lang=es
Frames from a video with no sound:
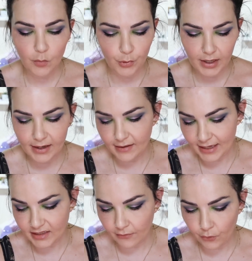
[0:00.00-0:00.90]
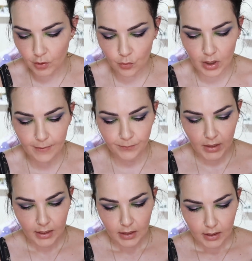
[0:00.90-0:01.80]
Pues e, esa fórmula,
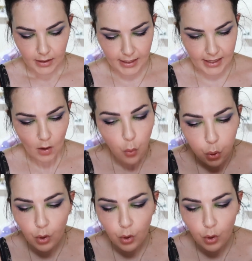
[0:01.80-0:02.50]
eh,